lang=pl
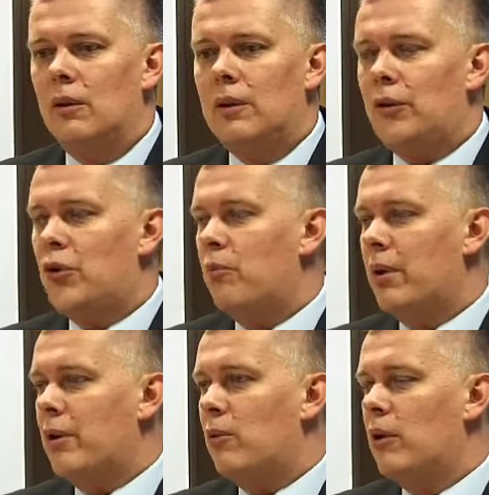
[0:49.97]
nad czym
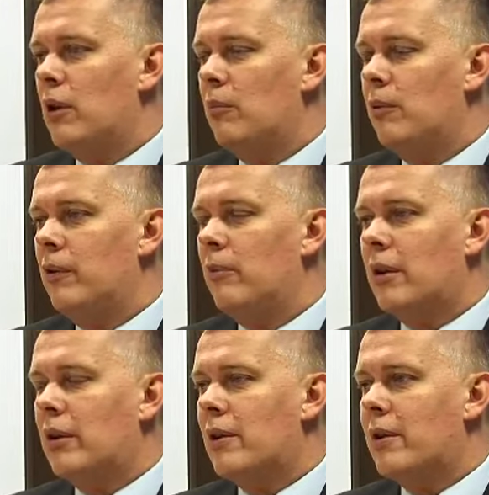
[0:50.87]
pracujemy, wiem
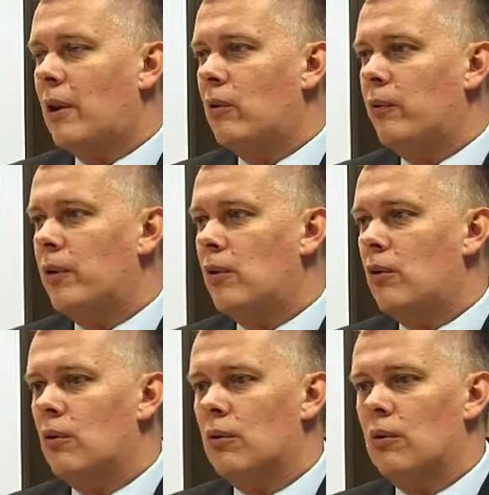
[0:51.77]
jakie jest
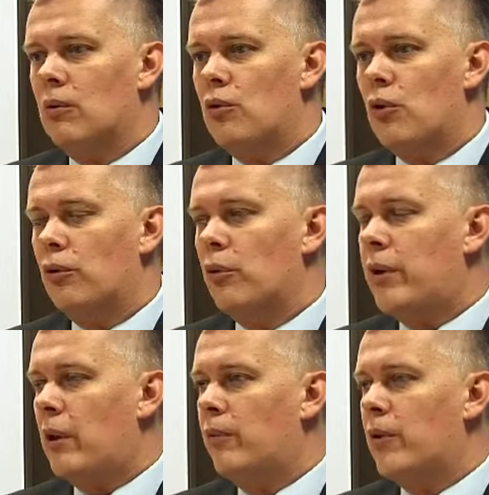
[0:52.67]
stanowisko rządu,
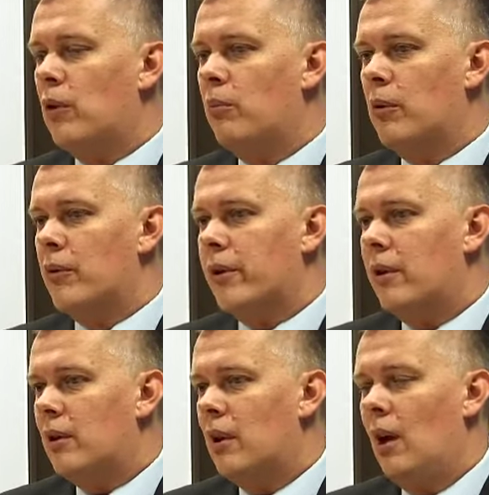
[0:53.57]
stanowisko
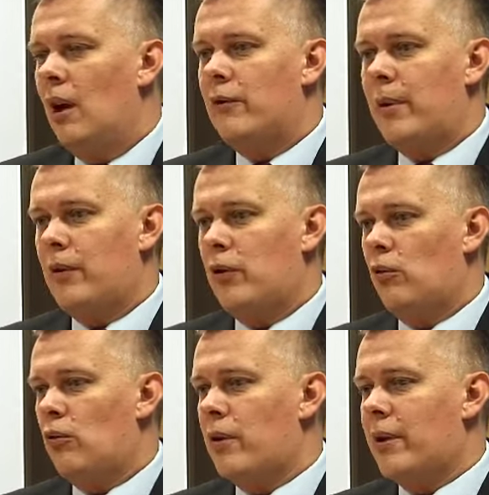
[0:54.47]
Polski w sprawie
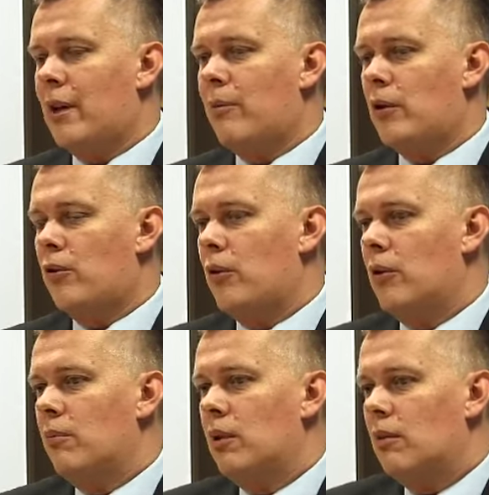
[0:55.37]
sojuszu ze Stanami
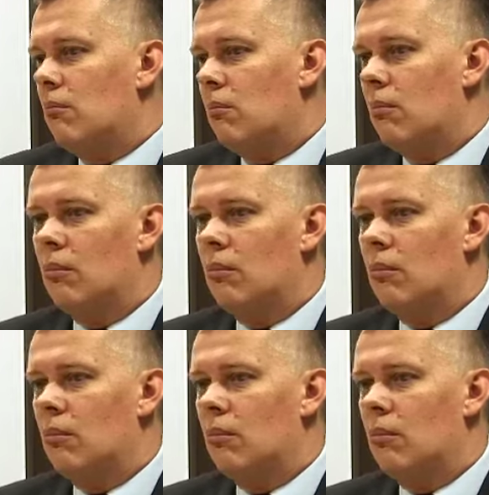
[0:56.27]
Zjednoczonymi.